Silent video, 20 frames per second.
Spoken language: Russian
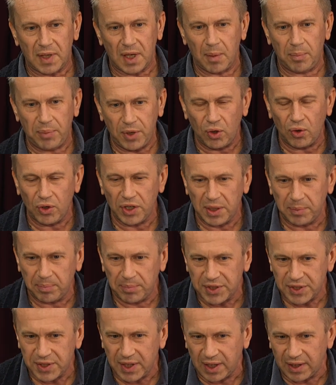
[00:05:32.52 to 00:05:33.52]
приходят
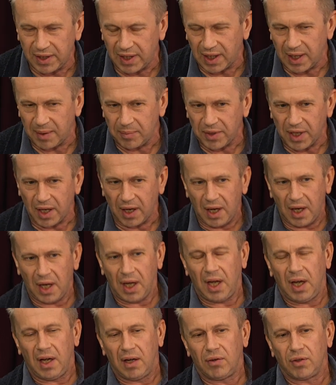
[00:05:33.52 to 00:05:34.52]
пациенты ко мне,
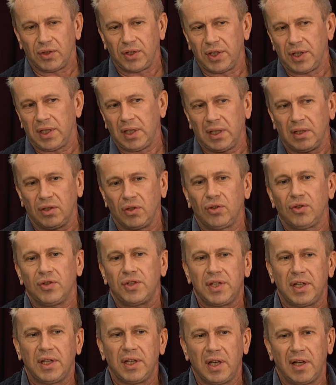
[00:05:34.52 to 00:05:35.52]
вот они, ну, то
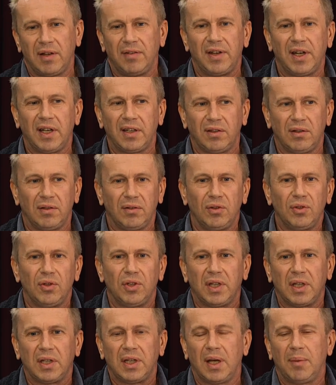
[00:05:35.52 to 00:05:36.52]
есть они говорят, ну,
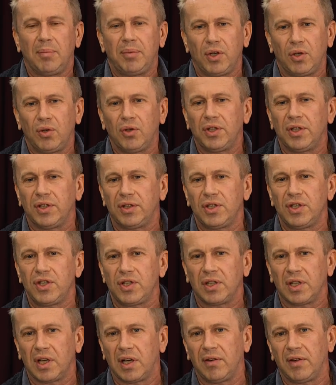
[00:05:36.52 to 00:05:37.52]
иногда приходят,
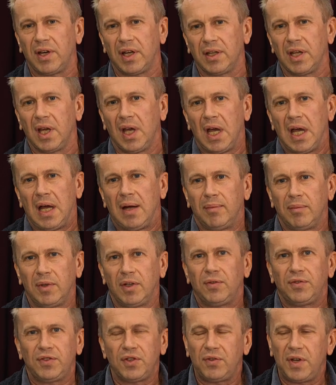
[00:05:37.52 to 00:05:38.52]
тысячи говорят,
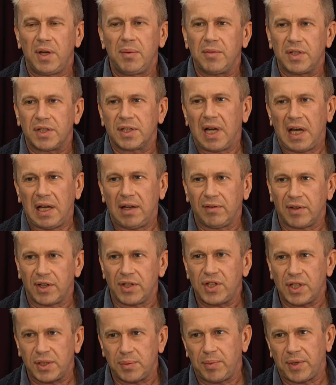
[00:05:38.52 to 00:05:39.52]
мы все время искали
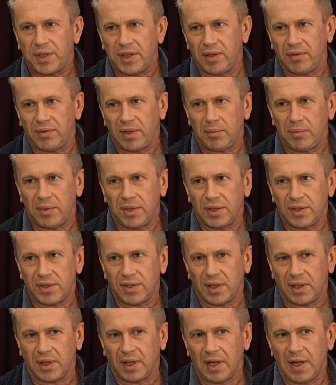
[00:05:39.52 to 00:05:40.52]
врача спортивной
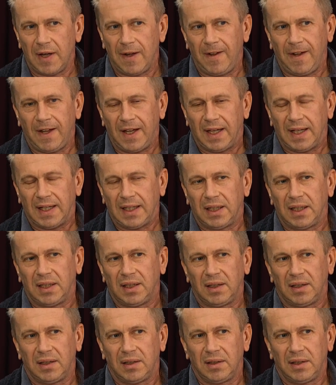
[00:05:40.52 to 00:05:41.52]
медицины.
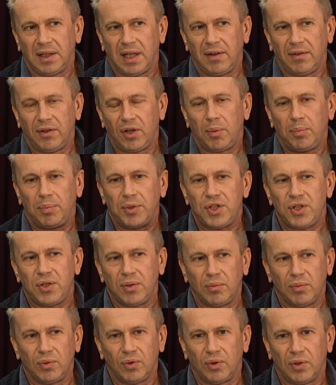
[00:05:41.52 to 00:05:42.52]
Э, я говорю, а
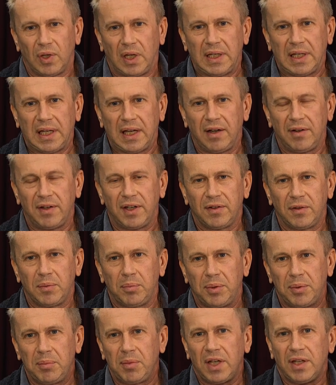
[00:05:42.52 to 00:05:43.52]
почему? Они говорят, вы
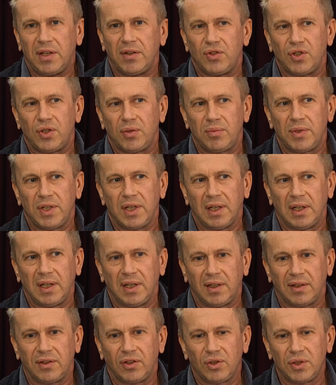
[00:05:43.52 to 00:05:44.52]
понимаете, в чем
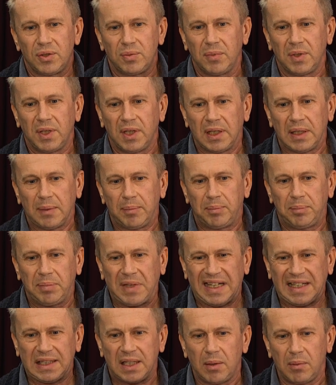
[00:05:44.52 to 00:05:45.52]
дело? То есть мы
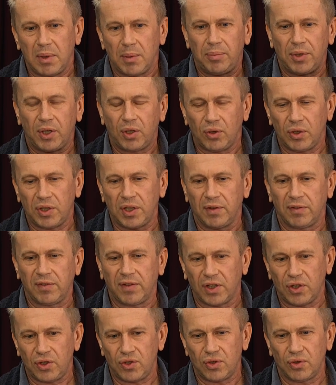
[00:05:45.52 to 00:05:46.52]
когда мы приходим к
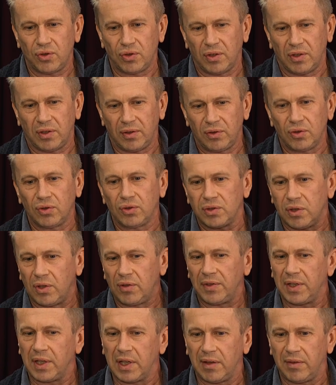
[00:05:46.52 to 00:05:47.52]
врачу, ну,
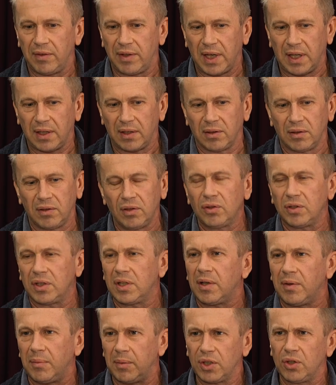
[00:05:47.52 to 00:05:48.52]
условно говоря, ну,
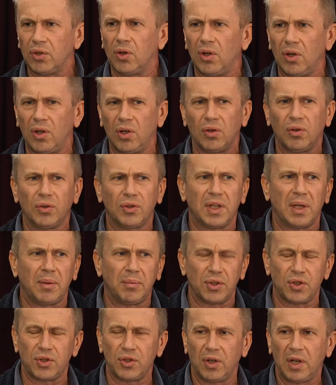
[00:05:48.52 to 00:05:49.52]
травматологу,
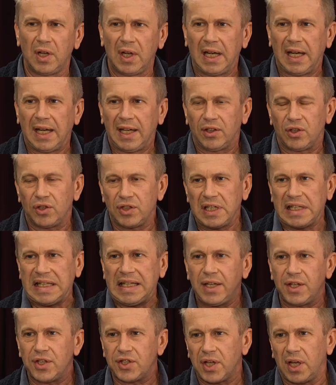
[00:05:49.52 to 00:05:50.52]
там еще, то есть
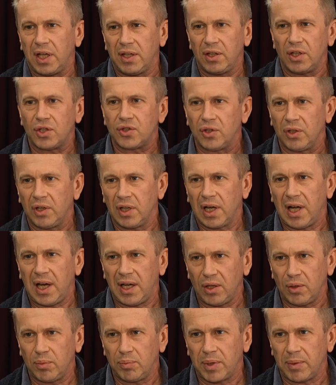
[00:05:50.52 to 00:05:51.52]
они решают нашу
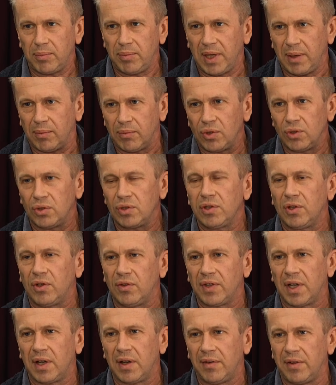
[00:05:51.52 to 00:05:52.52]
локальную проблему. Ну,
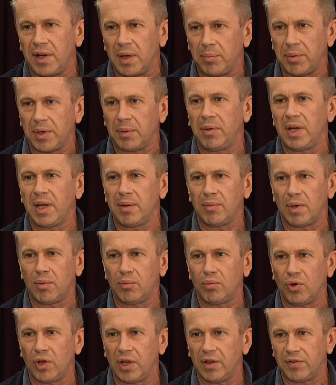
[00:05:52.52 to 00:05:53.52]
условно говоря, проблема
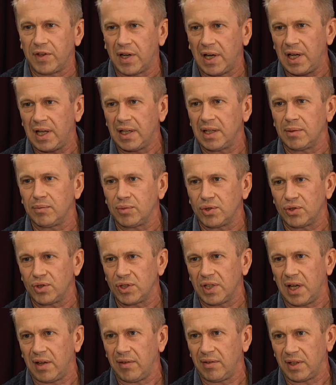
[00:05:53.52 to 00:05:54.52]
боли в коленном uh
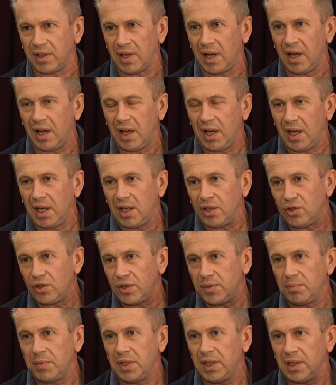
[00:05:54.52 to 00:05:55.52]
суставе, uh да. То
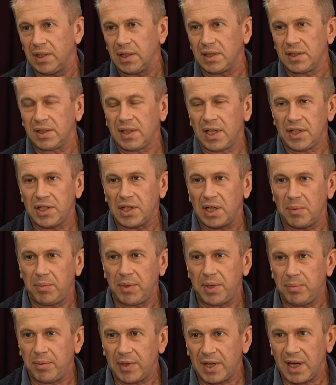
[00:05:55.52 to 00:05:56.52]
есть мы назначили
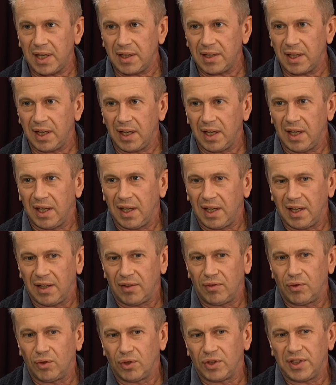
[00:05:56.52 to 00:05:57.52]
препараты,
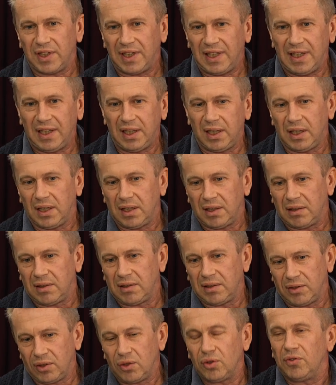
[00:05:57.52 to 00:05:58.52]
вот, и,
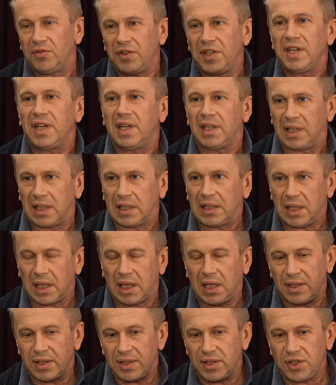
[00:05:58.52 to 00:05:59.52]
э, ну, вернее,
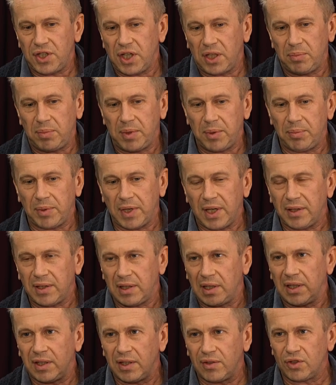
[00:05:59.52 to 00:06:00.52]
доктора назначают препараты
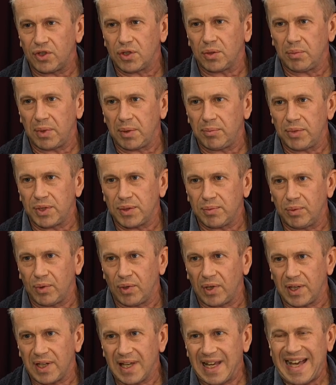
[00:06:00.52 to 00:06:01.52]
для того, чтобы
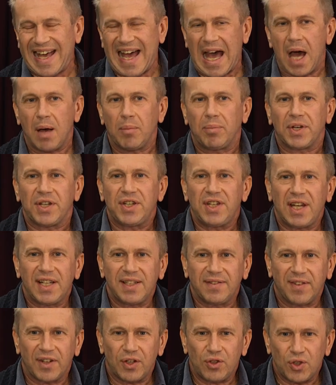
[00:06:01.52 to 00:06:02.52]
обезболить.
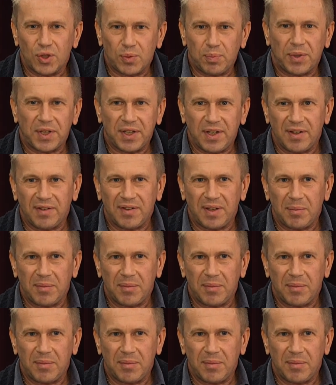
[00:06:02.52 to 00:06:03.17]
Обращаясь к врачу спортивной